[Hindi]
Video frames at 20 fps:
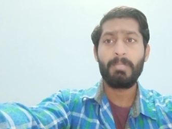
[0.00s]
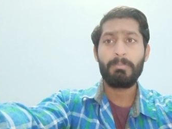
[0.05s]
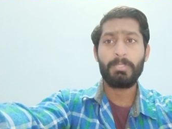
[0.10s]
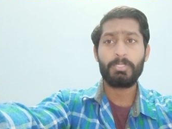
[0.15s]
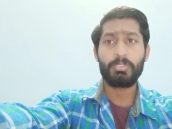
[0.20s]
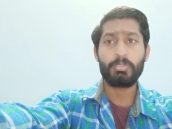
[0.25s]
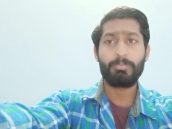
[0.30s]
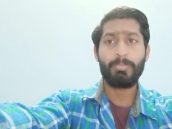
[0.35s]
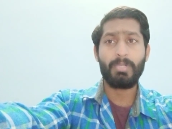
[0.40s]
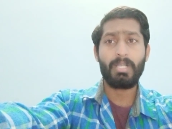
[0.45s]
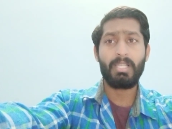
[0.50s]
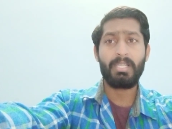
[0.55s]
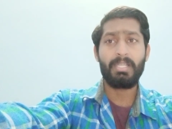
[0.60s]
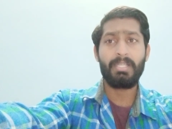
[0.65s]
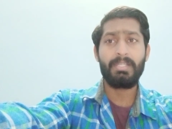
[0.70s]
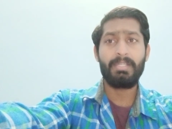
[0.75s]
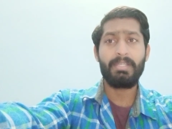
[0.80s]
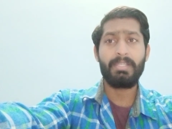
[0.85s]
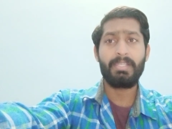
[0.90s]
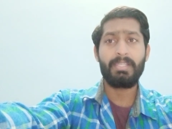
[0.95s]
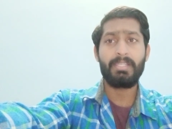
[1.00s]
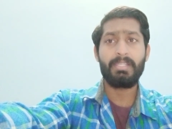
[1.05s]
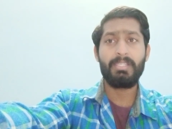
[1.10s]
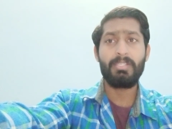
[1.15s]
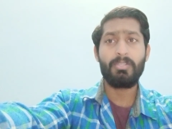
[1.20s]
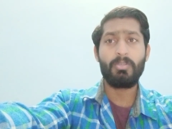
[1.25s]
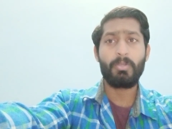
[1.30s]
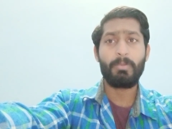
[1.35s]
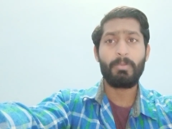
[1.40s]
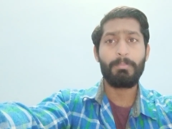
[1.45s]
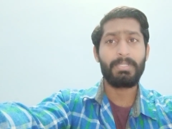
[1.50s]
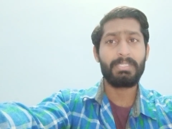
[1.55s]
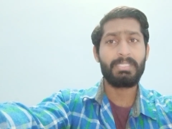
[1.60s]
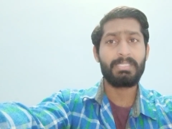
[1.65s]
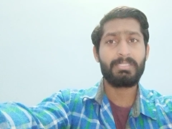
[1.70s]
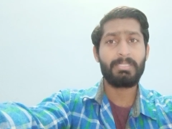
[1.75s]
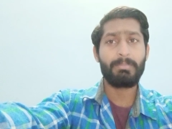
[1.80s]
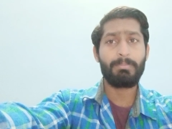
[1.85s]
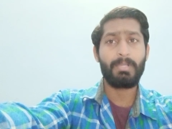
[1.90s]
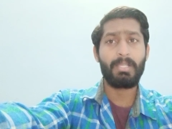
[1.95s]
पशुपालन डेयरी और
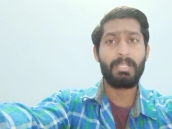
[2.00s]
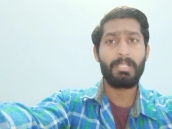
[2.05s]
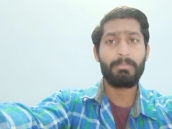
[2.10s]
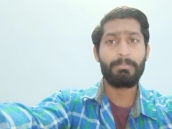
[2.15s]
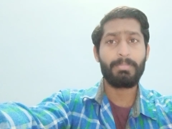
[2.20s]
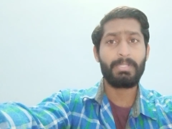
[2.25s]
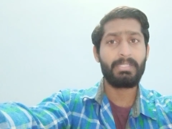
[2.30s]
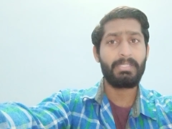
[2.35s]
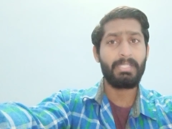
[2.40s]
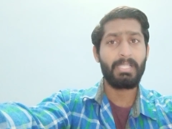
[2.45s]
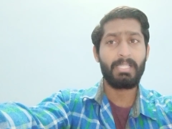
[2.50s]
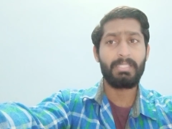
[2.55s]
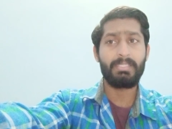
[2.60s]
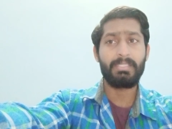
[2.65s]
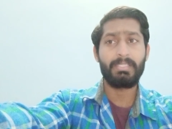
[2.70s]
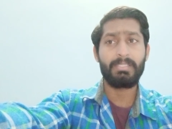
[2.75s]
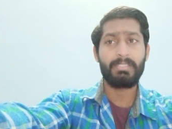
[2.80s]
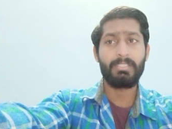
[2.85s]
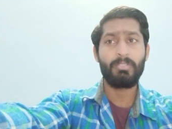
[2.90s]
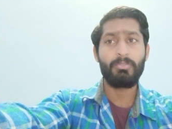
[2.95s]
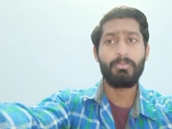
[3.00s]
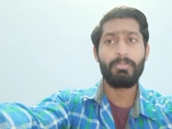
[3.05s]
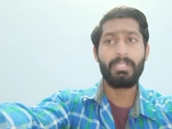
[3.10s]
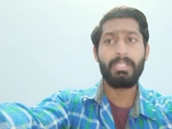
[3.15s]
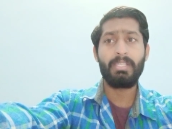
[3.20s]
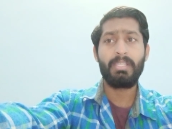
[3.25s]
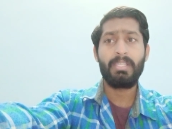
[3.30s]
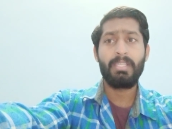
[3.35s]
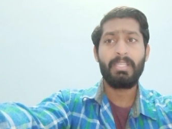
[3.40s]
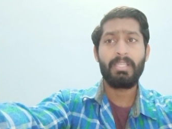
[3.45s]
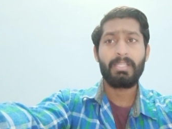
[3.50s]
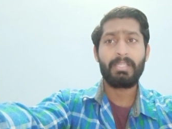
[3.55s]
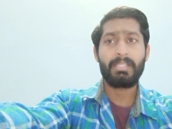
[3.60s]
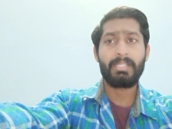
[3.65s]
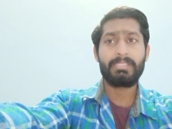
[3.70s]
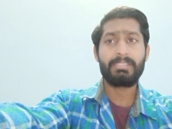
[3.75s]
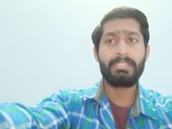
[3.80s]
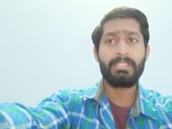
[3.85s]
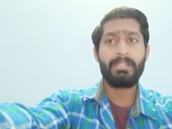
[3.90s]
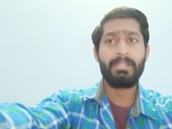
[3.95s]
मत्स्य पालन पर ध्यान देते हुए
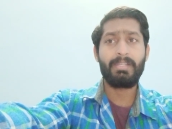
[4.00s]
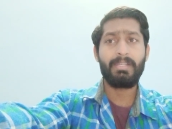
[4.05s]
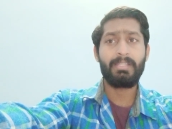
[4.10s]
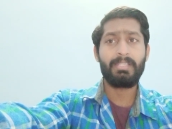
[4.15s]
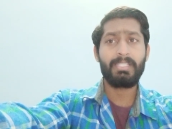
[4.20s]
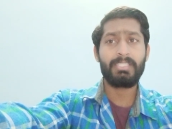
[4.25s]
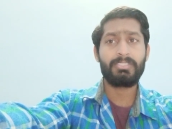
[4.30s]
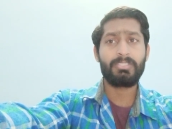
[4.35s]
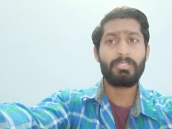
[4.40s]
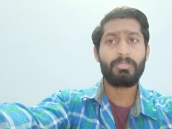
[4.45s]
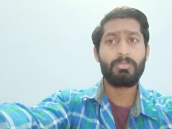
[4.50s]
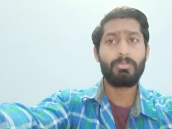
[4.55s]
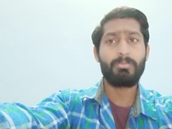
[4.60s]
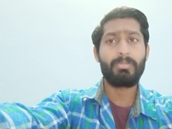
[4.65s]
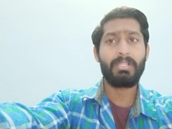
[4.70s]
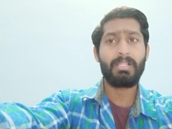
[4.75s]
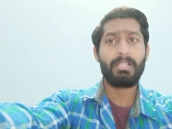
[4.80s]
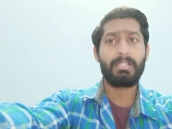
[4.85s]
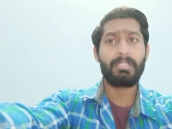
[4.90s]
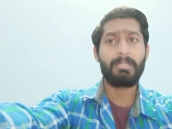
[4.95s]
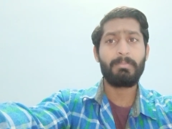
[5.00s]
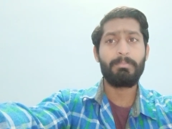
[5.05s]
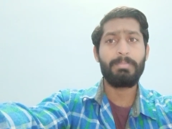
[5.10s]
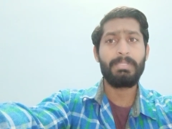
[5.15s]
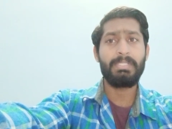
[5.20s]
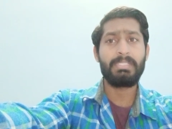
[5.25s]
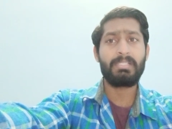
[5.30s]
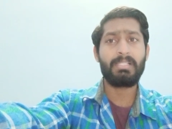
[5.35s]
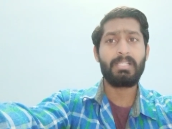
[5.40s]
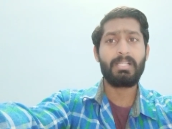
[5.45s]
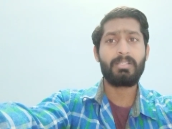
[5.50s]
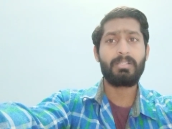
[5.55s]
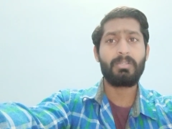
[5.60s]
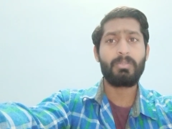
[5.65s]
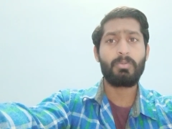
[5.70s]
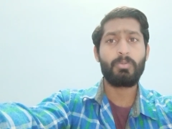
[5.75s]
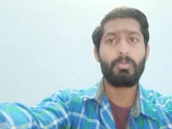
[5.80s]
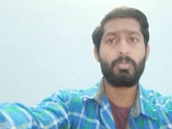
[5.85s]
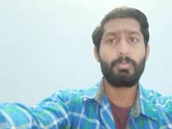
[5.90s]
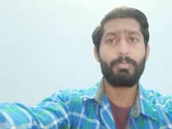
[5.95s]
कृषि ऋण लक्ष्य को बढ़ाकर 20 लाख
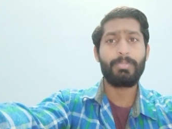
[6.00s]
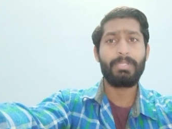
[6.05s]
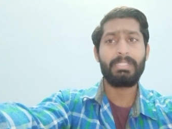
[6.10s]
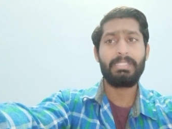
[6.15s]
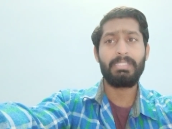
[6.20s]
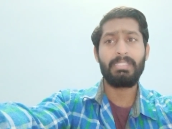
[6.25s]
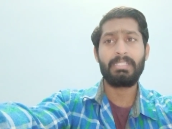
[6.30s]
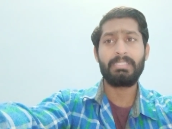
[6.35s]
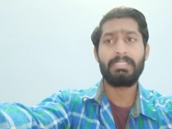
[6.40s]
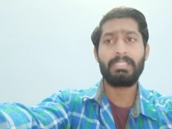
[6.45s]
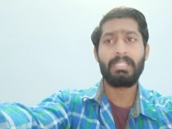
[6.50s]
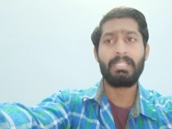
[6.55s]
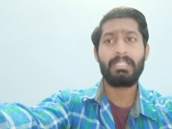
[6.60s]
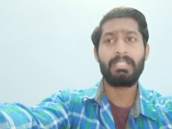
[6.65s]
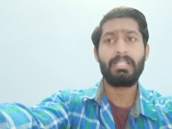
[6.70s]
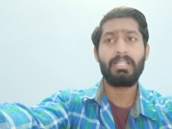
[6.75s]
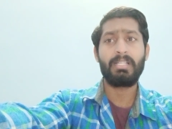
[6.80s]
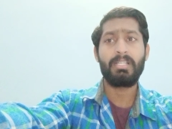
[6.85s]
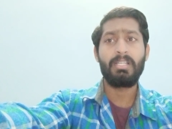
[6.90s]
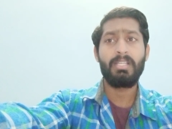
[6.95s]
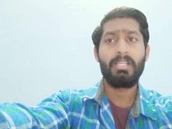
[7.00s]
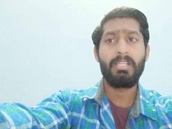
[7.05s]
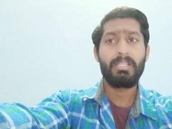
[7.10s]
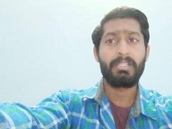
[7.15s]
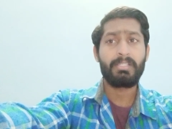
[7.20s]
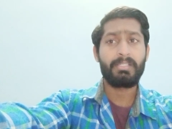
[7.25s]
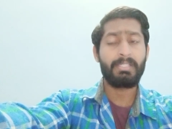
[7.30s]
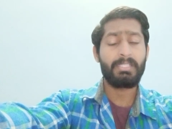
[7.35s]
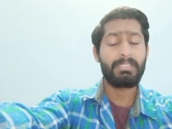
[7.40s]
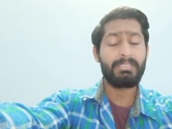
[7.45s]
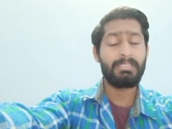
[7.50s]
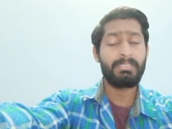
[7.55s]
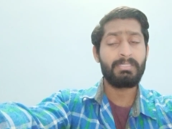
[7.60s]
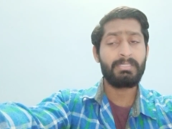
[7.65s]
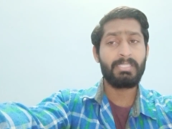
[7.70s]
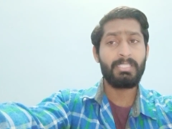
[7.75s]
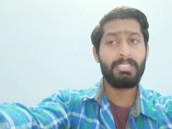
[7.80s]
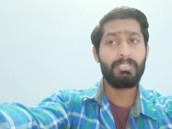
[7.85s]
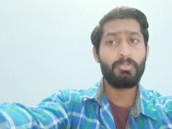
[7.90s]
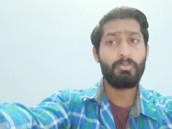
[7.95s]
करोड़ रुपए किया जाएगा कृषि
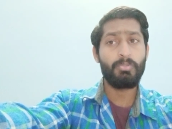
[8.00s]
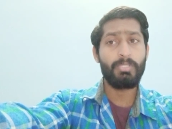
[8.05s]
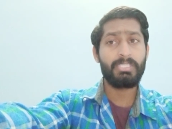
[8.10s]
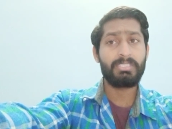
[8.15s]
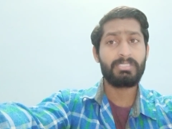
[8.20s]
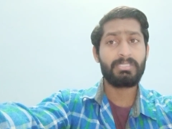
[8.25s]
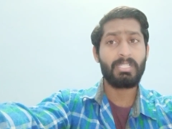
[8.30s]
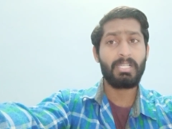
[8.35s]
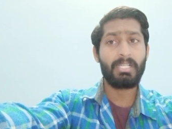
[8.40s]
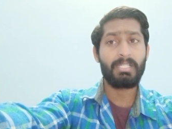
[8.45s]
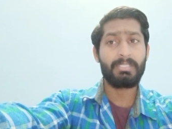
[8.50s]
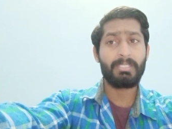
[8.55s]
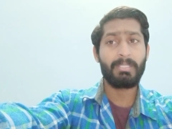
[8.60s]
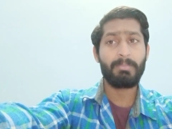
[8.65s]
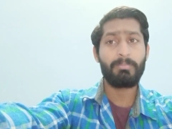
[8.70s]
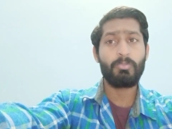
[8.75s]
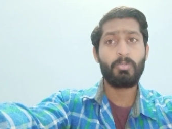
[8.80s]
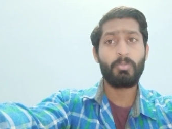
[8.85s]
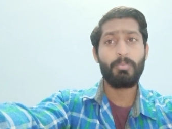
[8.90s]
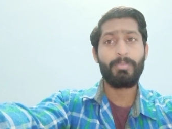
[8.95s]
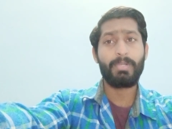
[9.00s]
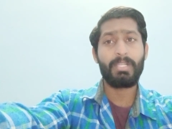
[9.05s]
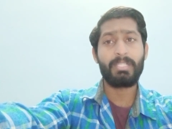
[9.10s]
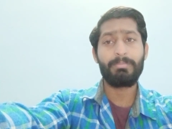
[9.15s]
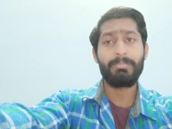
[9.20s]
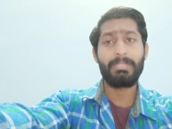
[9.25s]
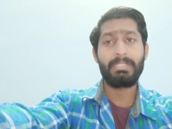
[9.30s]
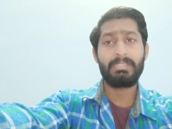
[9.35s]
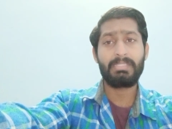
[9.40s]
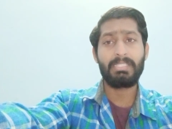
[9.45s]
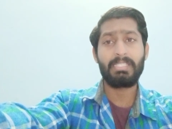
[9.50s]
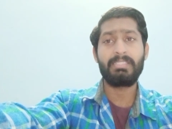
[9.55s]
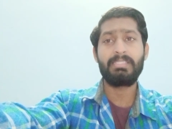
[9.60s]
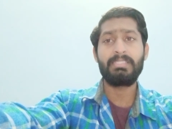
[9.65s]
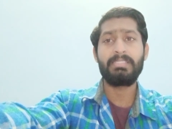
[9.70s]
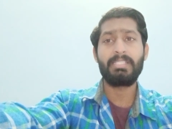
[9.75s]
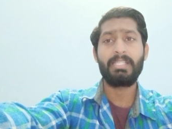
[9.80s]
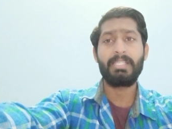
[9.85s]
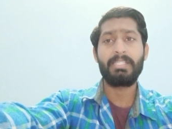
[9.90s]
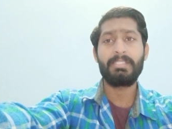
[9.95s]
से जुड़े स्टार्टअप को प्राथमिकता
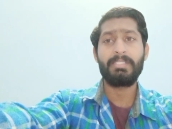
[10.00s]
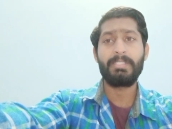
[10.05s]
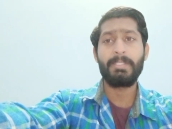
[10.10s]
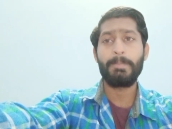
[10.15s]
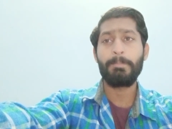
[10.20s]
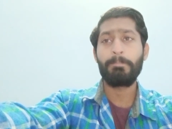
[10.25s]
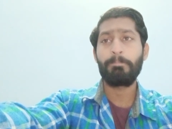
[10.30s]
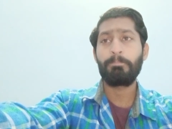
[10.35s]
दी जाएगी